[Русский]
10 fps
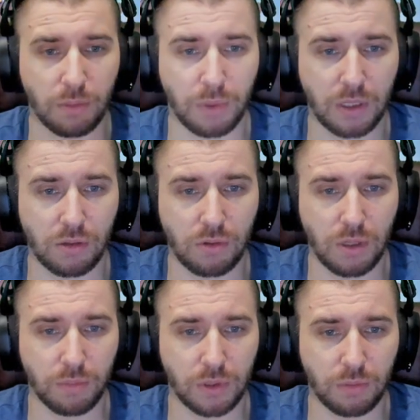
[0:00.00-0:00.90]
по героям,
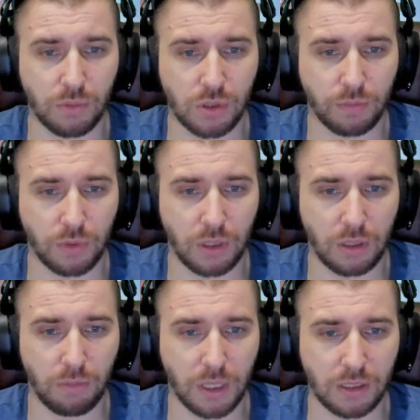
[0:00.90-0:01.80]
потому что многие
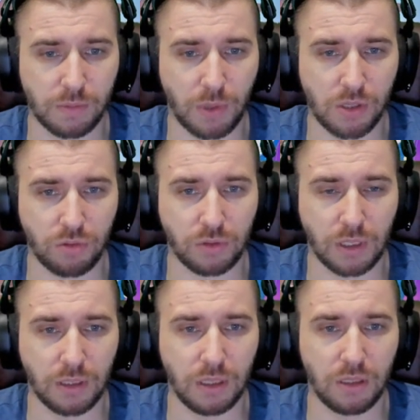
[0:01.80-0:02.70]
ребята спрашивают,
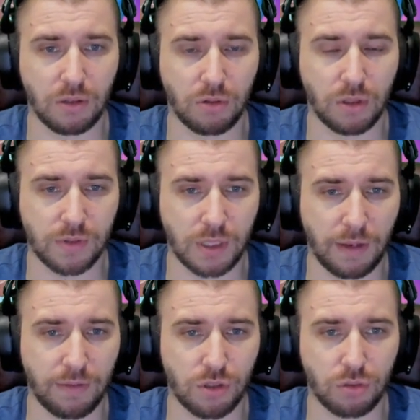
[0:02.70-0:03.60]
какие герои
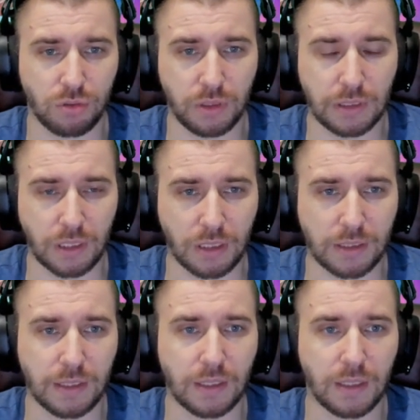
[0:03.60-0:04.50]
вставить, что делать.
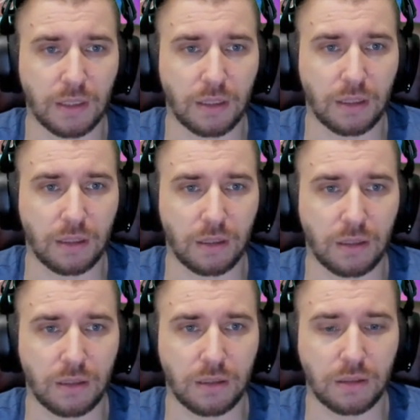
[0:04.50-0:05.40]

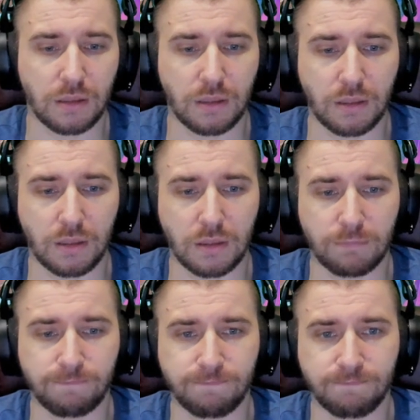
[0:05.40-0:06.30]
А,
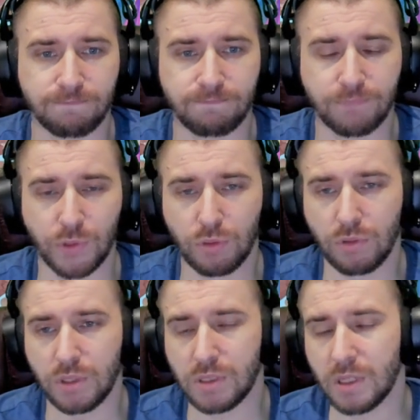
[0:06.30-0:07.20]
ну,
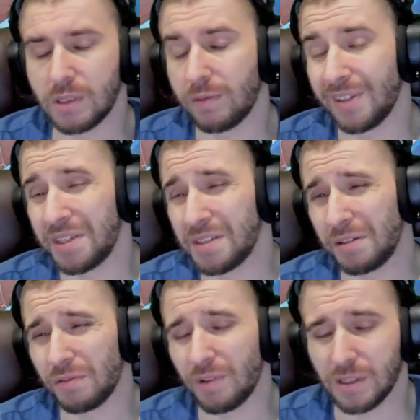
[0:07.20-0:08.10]
естественно, если
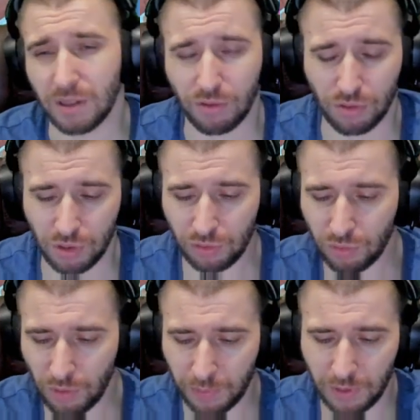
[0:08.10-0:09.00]
у вас хороший
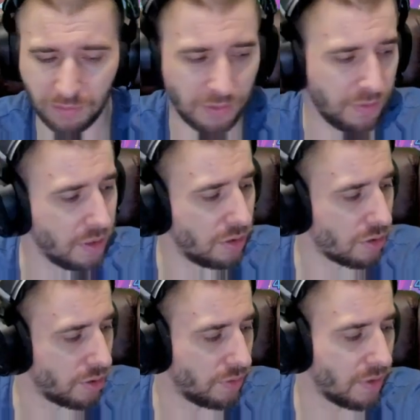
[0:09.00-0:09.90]
топ и вы видите,
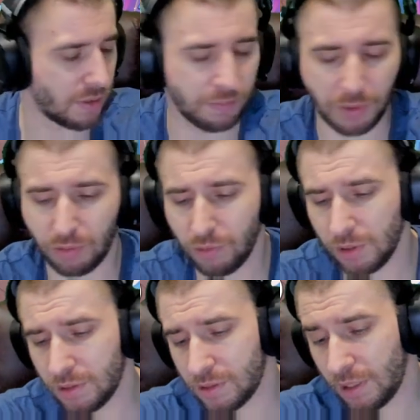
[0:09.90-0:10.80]
что у вас
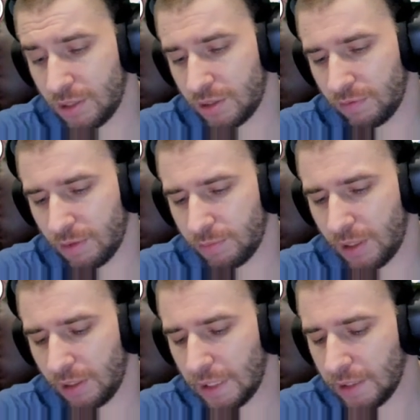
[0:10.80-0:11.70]
проходит, значит вам
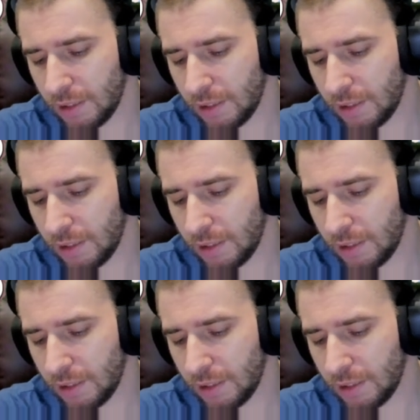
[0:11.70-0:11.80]
надо,